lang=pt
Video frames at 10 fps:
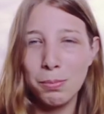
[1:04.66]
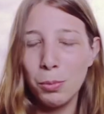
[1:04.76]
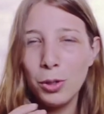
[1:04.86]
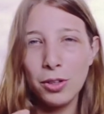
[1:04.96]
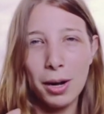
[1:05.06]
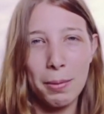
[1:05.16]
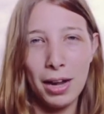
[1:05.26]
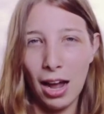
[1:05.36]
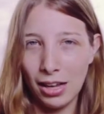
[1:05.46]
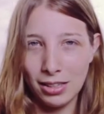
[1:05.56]
muito
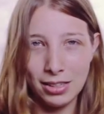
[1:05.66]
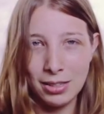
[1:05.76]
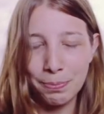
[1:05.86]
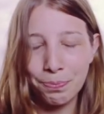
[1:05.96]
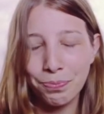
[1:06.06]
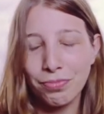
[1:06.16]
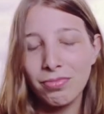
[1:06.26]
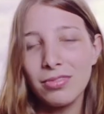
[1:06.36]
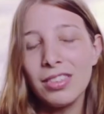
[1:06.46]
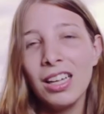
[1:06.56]
trabalhadas.
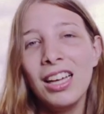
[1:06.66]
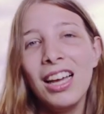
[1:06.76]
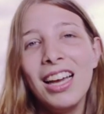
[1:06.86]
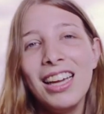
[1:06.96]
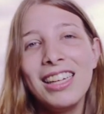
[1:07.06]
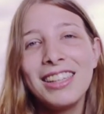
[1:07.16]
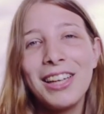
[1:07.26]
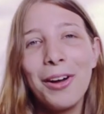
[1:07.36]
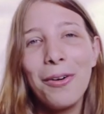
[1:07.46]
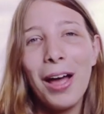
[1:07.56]

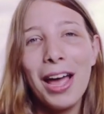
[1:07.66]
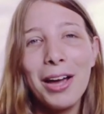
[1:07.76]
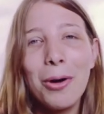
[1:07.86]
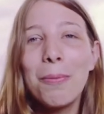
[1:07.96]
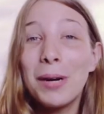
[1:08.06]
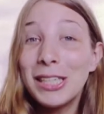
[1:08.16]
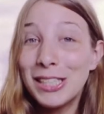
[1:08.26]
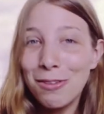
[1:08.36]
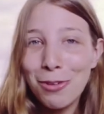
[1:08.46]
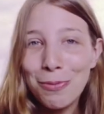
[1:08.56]
Então é
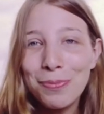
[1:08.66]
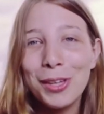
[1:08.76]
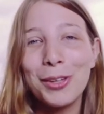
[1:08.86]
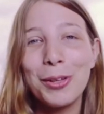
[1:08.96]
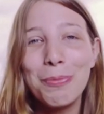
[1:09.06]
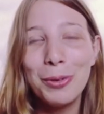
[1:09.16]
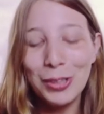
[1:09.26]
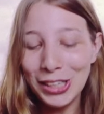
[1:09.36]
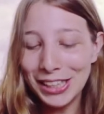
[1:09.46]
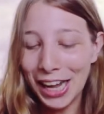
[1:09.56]
compreensível que todo mundo
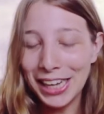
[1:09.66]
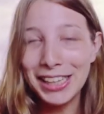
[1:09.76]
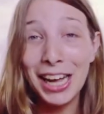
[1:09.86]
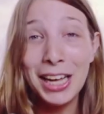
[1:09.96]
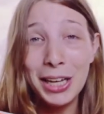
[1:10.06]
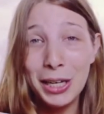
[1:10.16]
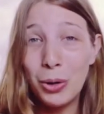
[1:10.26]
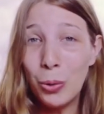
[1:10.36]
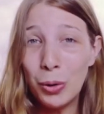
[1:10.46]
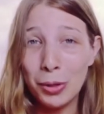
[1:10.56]
entenda e
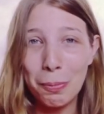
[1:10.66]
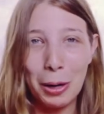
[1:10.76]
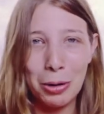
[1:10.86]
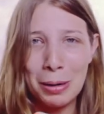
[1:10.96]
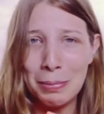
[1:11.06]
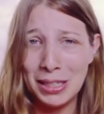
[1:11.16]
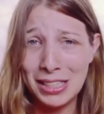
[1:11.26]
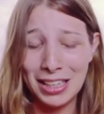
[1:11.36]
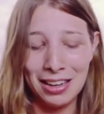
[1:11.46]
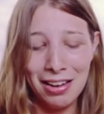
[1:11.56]
curta o Paulo
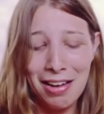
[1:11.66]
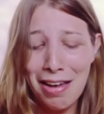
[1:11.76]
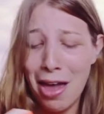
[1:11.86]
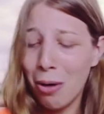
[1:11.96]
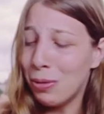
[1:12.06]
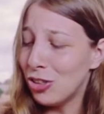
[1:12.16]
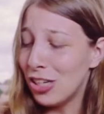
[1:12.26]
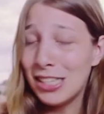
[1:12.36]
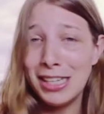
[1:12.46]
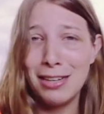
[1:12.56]
Leminski. Realmente
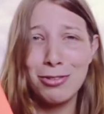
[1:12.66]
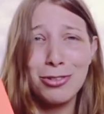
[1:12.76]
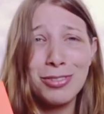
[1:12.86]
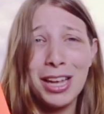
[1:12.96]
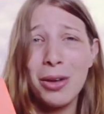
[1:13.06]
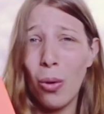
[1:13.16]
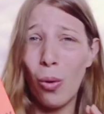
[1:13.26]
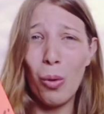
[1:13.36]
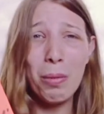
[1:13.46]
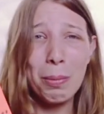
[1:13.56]
nesse livro não tem
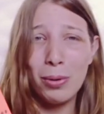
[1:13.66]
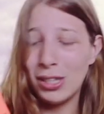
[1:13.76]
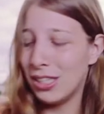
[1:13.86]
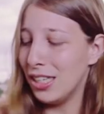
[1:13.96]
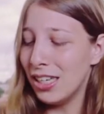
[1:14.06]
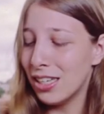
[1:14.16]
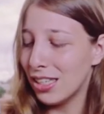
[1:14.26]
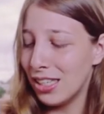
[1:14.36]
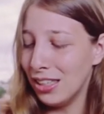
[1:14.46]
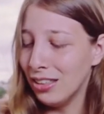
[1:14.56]
uma poesia
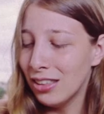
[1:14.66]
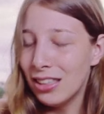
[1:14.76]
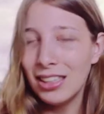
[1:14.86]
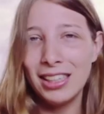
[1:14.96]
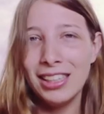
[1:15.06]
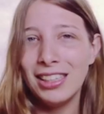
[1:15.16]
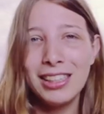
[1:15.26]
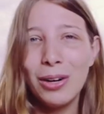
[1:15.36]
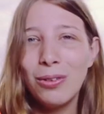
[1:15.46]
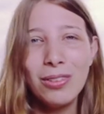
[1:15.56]
assim que
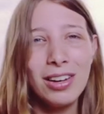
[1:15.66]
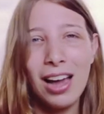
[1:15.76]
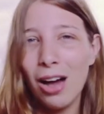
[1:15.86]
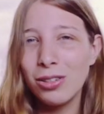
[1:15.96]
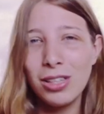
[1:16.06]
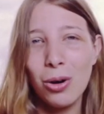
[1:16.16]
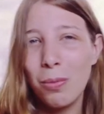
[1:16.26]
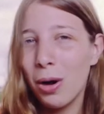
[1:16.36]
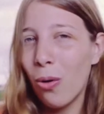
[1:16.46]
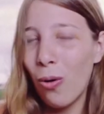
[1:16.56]
não cause
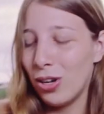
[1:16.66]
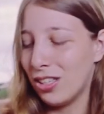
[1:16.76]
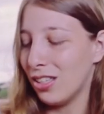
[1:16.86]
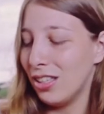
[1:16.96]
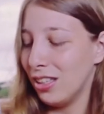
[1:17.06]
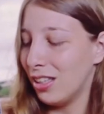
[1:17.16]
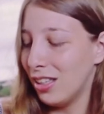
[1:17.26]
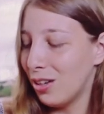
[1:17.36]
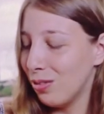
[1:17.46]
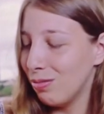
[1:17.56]
alguma coisa, assim, que
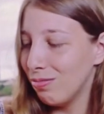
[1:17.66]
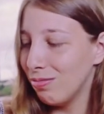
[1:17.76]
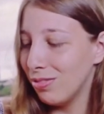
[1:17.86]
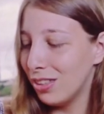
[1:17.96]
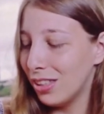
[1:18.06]
não